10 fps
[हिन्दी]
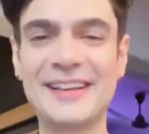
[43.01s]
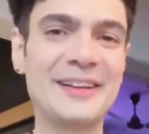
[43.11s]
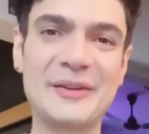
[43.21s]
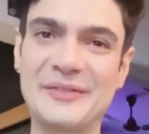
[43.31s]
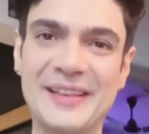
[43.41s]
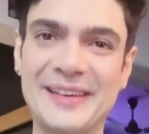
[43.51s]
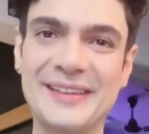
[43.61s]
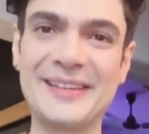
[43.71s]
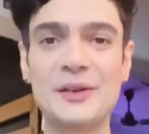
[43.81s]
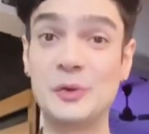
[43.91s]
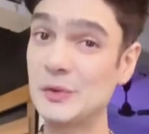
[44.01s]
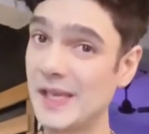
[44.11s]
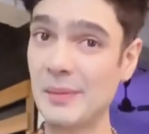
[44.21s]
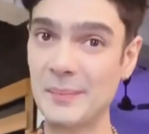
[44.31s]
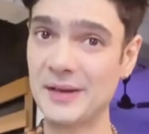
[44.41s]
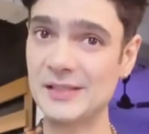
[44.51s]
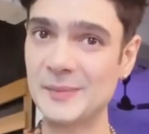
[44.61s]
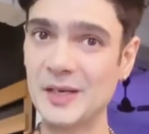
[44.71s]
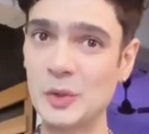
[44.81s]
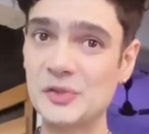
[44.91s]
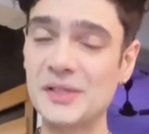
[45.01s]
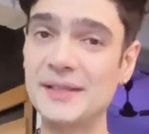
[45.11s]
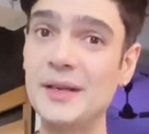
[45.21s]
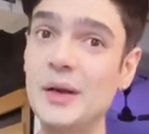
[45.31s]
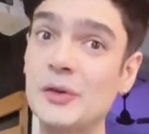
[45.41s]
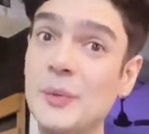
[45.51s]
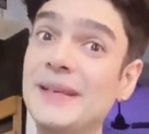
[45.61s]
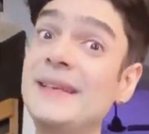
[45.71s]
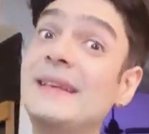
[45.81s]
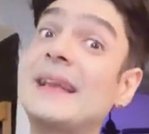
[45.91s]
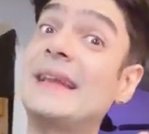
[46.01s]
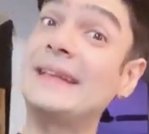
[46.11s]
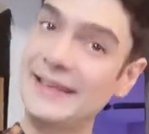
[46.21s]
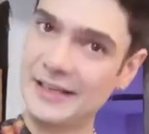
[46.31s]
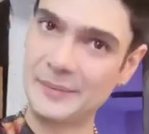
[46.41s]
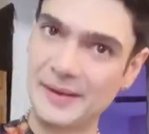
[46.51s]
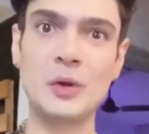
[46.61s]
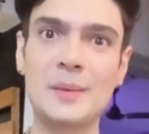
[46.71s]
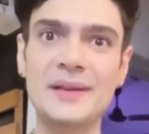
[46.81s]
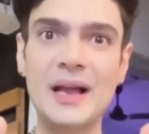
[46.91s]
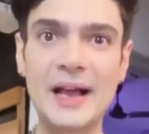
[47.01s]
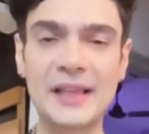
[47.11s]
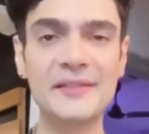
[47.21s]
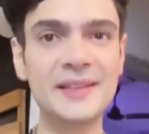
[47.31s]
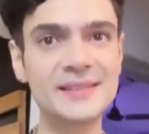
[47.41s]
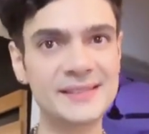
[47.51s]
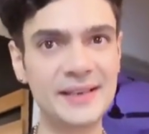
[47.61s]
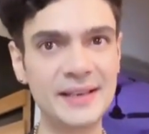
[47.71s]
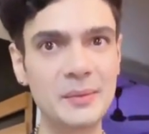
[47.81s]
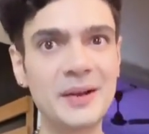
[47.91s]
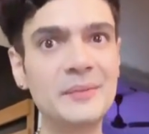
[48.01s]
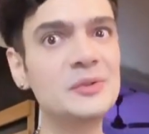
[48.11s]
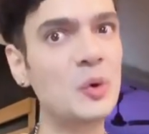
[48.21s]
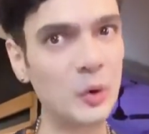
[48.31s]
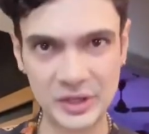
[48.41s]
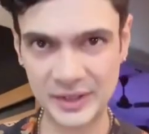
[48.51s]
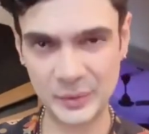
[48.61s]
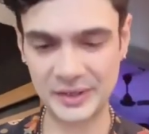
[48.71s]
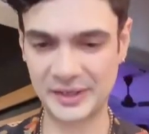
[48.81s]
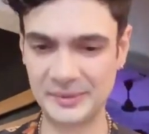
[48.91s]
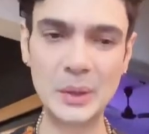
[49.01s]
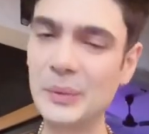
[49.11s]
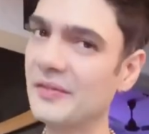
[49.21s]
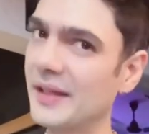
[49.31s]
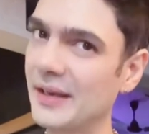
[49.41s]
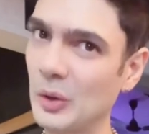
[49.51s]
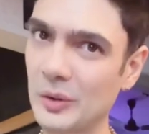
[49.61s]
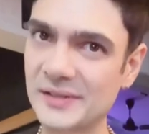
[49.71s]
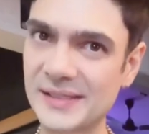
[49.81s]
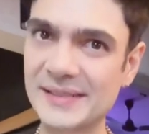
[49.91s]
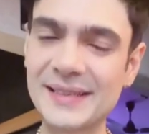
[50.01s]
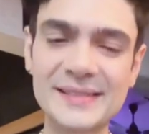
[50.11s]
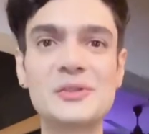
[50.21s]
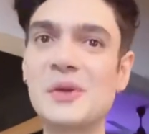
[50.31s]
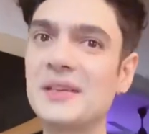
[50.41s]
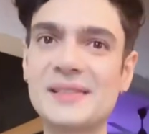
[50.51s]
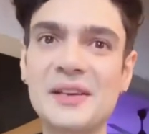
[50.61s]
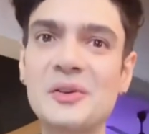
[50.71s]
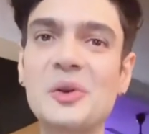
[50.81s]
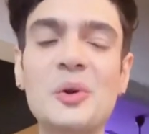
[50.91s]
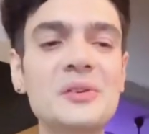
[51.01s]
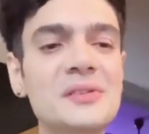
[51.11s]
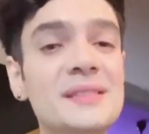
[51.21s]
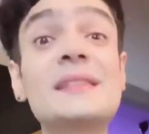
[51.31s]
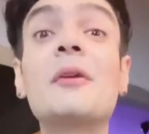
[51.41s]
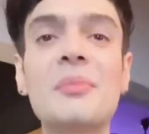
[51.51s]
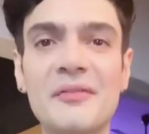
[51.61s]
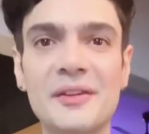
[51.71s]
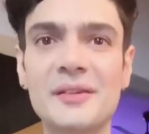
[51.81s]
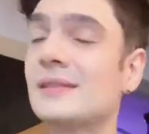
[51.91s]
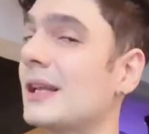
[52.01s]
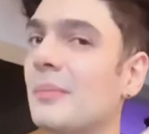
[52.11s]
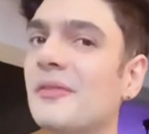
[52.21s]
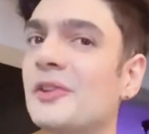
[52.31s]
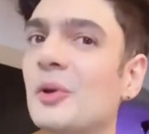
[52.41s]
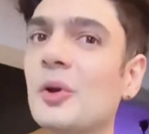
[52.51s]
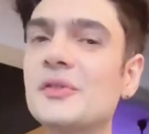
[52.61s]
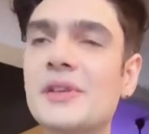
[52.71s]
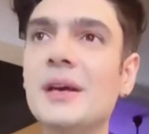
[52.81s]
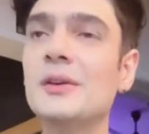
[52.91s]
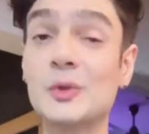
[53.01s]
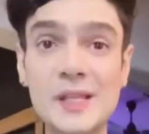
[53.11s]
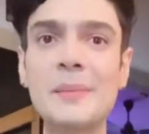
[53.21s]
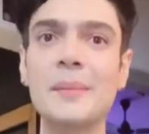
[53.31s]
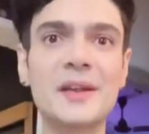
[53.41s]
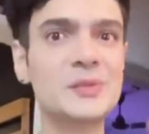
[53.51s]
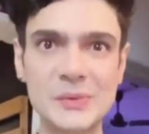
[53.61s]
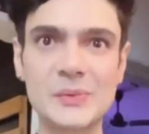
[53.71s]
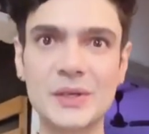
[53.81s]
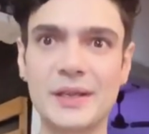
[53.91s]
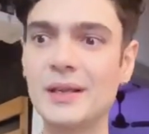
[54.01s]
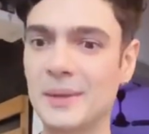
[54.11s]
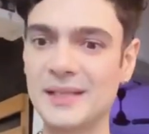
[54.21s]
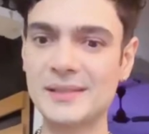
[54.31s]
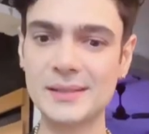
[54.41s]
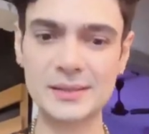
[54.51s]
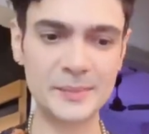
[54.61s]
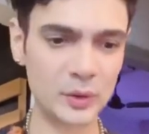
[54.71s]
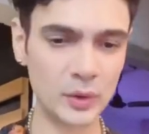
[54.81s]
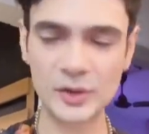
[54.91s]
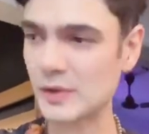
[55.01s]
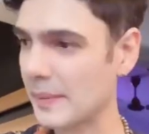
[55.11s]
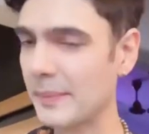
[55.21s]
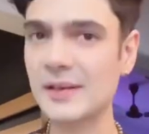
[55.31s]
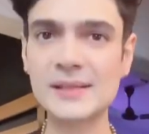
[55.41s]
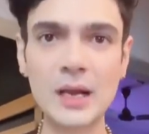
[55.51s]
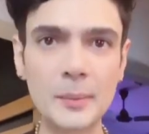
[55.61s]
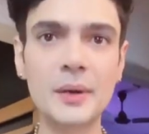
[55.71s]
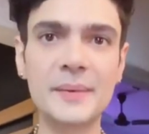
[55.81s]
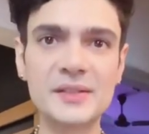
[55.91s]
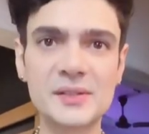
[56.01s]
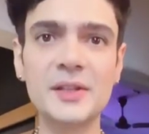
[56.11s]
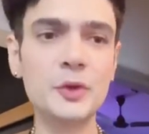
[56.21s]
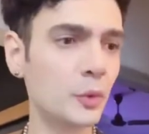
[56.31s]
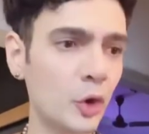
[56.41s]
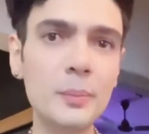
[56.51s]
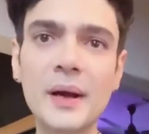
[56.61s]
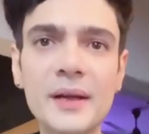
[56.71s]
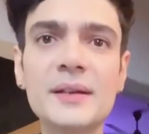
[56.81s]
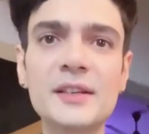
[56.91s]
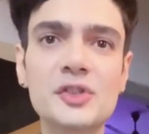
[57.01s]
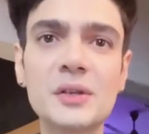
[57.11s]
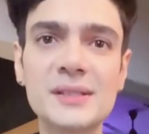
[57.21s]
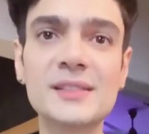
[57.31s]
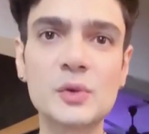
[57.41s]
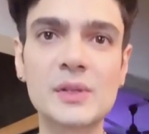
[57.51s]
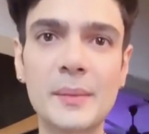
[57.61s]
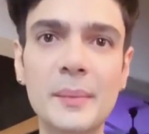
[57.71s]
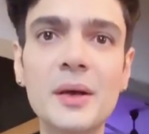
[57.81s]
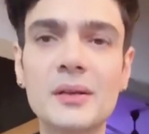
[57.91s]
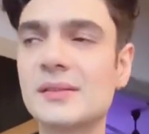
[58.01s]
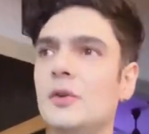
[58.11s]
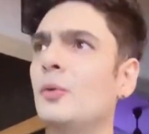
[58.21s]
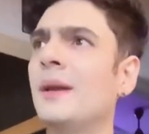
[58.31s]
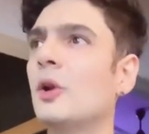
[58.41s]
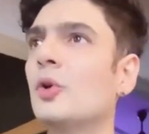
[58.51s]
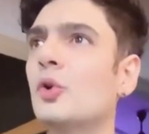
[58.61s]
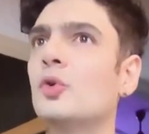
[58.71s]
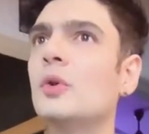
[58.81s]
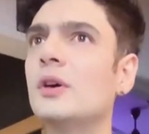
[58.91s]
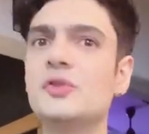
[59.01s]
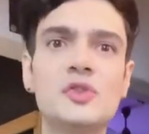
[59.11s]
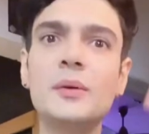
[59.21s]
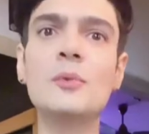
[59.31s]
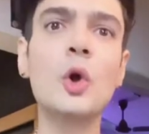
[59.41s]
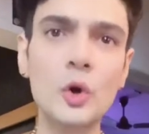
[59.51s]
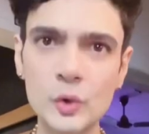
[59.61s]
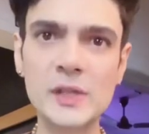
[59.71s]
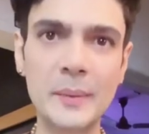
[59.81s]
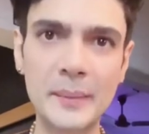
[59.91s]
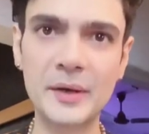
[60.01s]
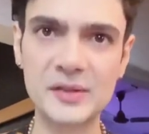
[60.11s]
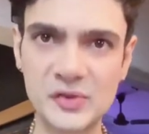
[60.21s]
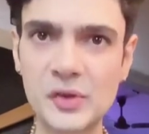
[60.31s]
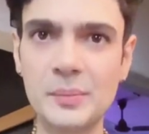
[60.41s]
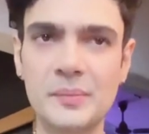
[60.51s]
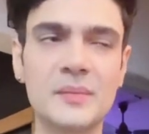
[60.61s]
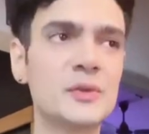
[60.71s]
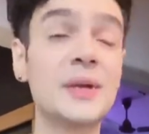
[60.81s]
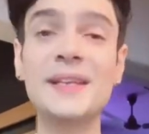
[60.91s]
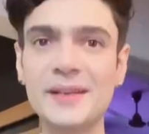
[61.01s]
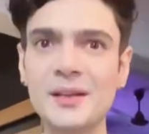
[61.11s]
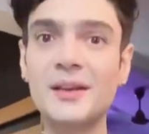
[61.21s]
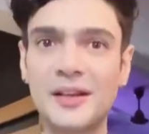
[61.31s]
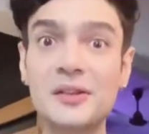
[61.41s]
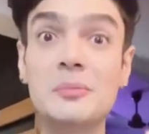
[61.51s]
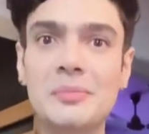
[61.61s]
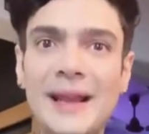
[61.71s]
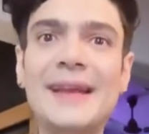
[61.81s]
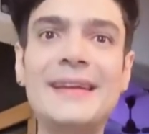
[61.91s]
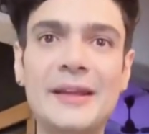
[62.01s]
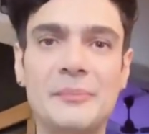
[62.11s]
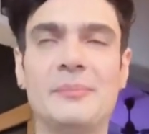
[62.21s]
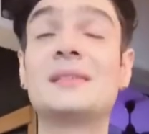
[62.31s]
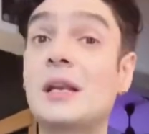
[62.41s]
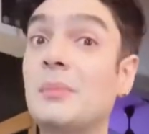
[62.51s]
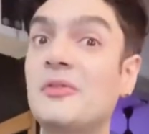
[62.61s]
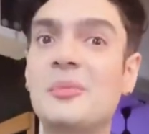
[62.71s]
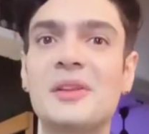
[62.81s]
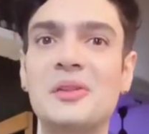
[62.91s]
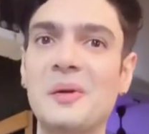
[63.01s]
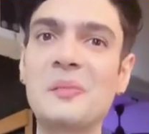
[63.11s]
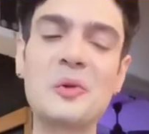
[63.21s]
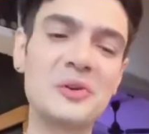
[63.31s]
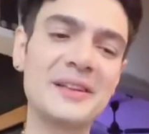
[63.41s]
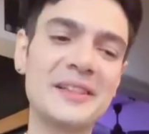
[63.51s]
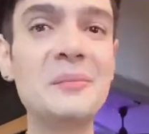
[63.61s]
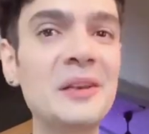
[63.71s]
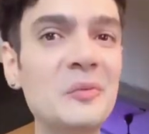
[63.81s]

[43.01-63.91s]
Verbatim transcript: आई लव दैट नुस्खी पे फारस मैंने लॉन्च की थी 2019 में तो हमारी आयुर्वेदिक स्किन केयर ब्रांड इज ऑलरेडी वर्किंग वी वर गेटिंग अ लॉट ऑफ सक्सेस सो आई डिसाइडेड टू लॉन्च स्टड मफिन स्टड मफिन क्यों लॉन्च किया नुस्खी पे फारस वाज वर्किंग बट ऐसी जगह मेरे को कि नुस्खी पे फारस के कपड़े बेचने यू वुड नॉट बाय अ टी-शर्ट सेज नुस्खी पे फारस यू मे नॉट गो टू अ जिम कॉल्ड नुस्खी पे फारस जिम सो आई नीडेड अनदर ब्रांड नेम स्टड मफिन मेरे दिमाग में ऑलरेडी था मेरी